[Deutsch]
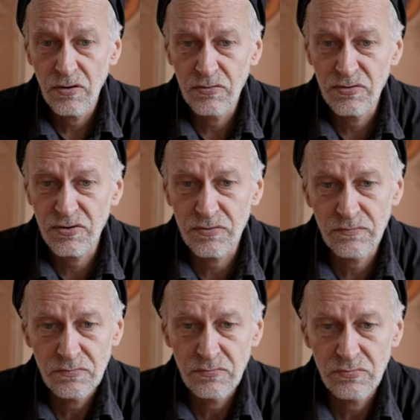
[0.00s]
Das,
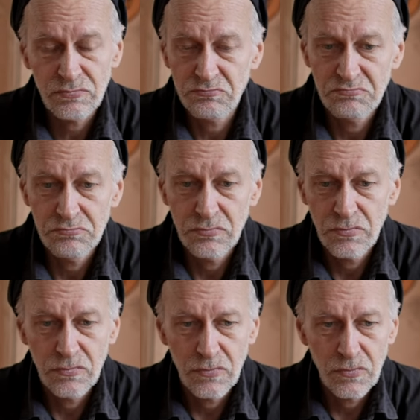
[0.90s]
ähm,
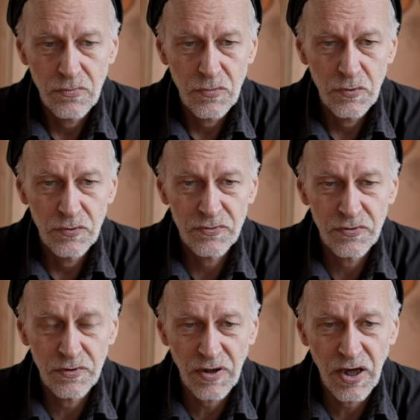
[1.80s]

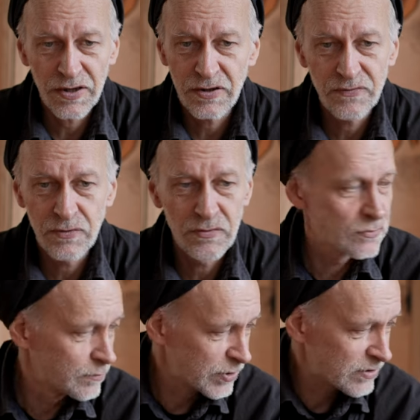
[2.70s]
äh, gerade
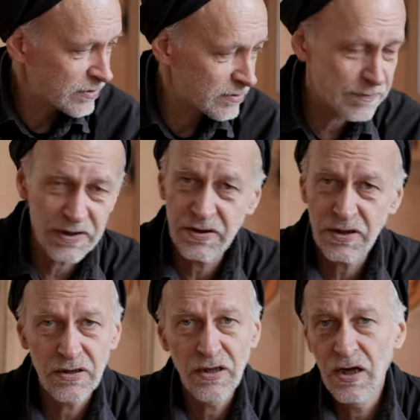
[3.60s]
du bist aus
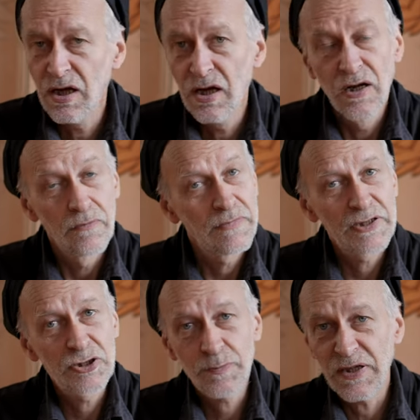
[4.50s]
Berlin,
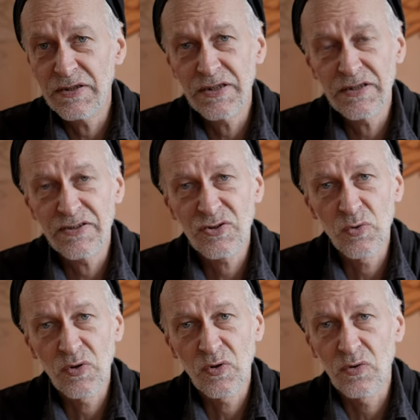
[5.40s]
Mensch, Berlin ist
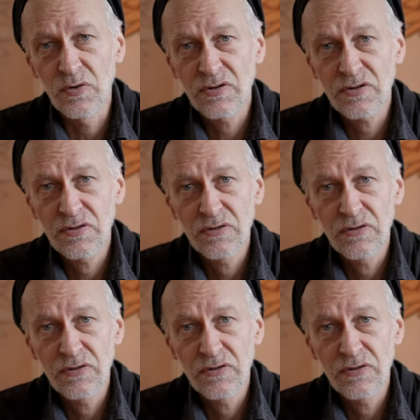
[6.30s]
so groß.